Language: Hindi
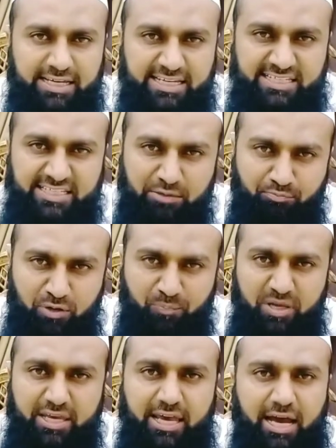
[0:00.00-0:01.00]
इससे
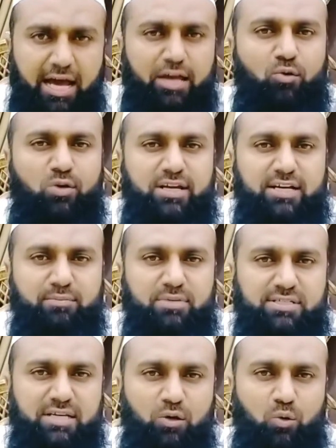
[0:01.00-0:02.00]
बीपी के हाई होने का
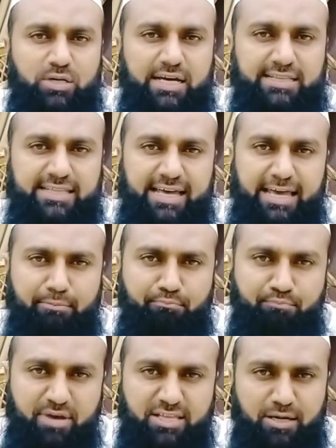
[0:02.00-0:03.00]
मसला हो जाता है
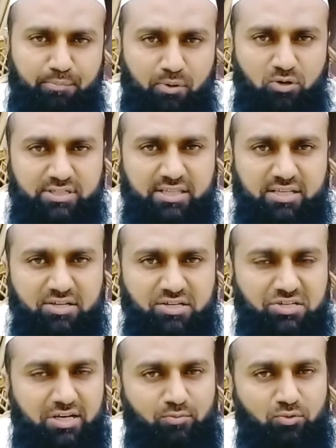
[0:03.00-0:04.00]
मैदा बहुत ज़्यादा
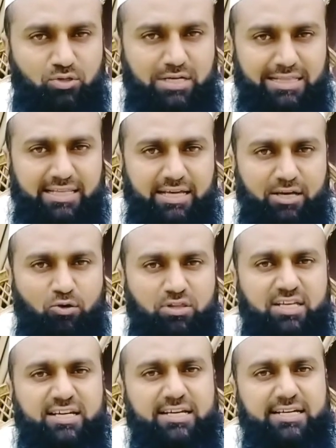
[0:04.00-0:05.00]
डिस्टर्ब हो जाता है और
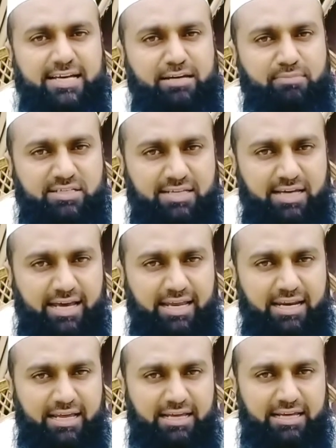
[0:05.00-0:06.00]
दीगर कई
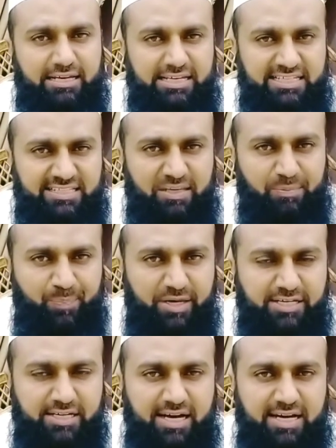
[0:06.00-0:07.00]
मसाइल इससे
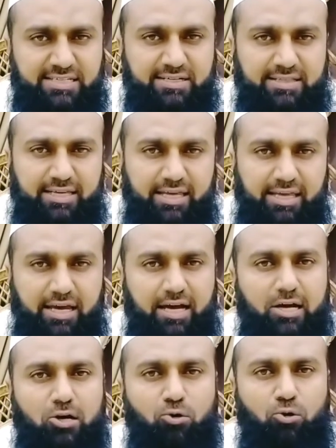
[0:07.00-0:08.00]
पेश आ सकते हैं
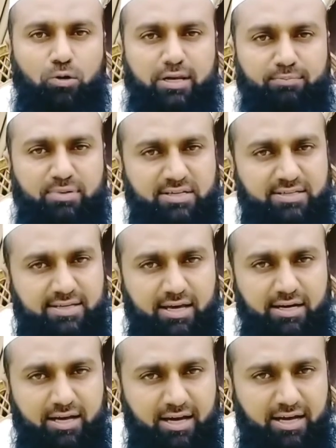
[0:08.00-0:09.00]
अगर रोगन
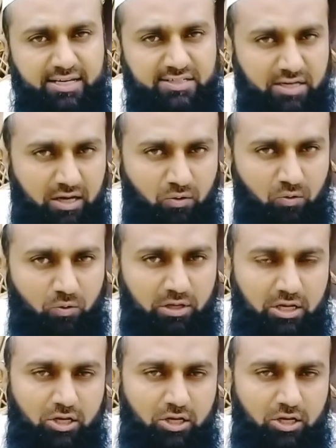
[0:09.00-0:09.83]
बलसान खालिश ना हो